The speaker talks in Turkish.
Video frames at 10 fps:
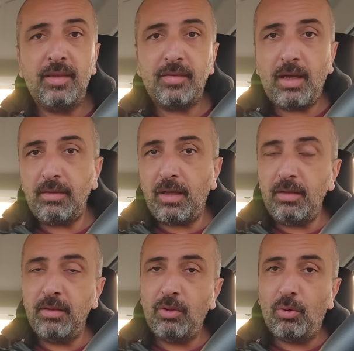
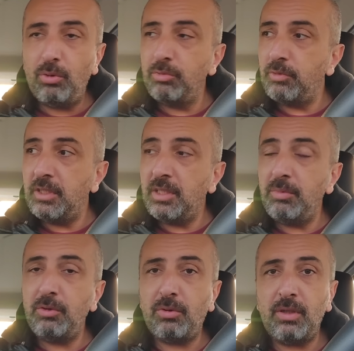zaten onsu
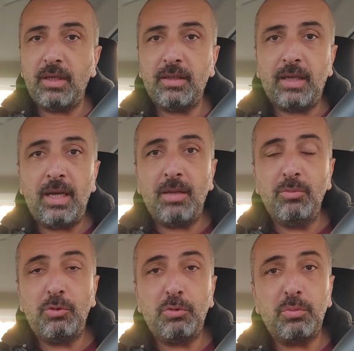2000 dolara
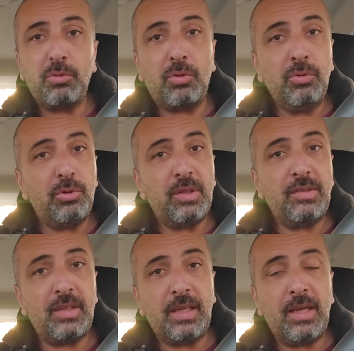dayanmış durumda. Onun
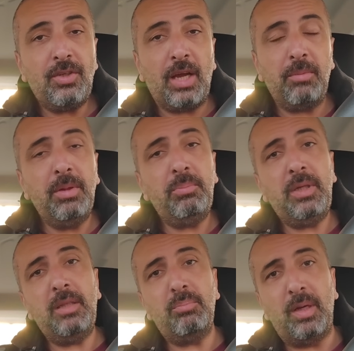ötesine geçer mi
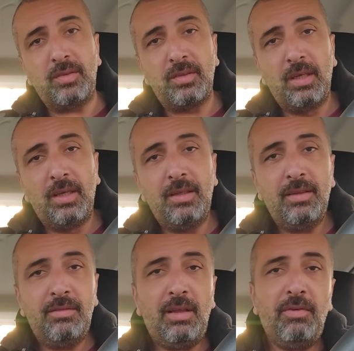bilinmez.
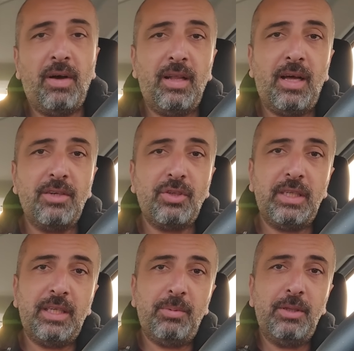Sefalarca
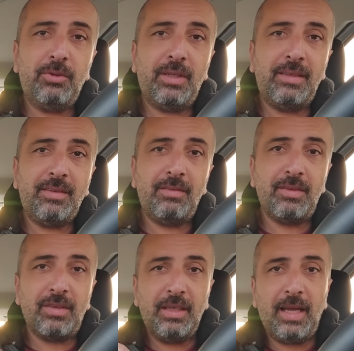2000 dolar
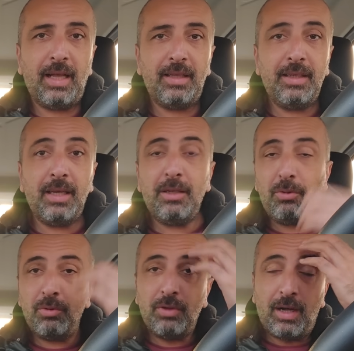seviyesine geldi geri
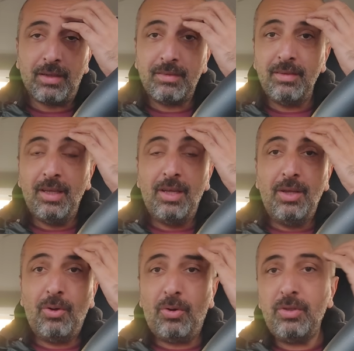döndü altın.
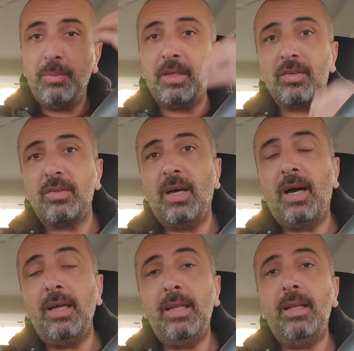O da bir risk.
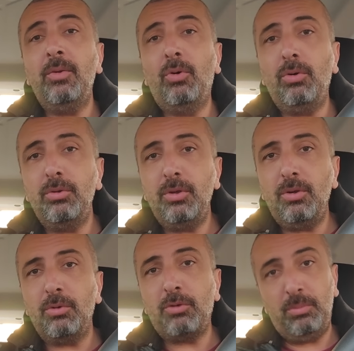Haliyle ne oluyor?
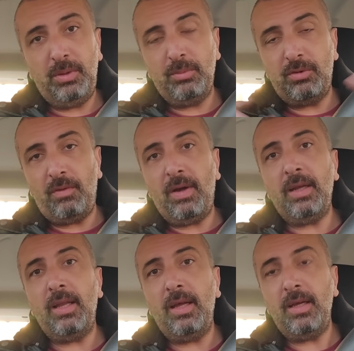Otomobil bu sefer
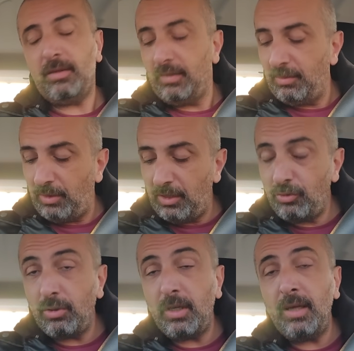gene yatırım
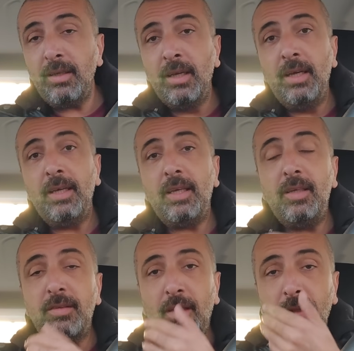aracı olarak
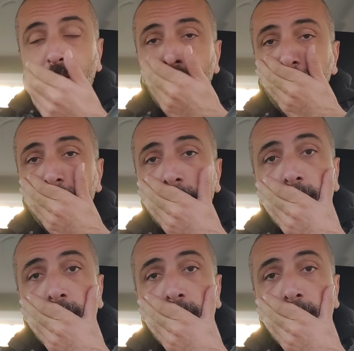insanların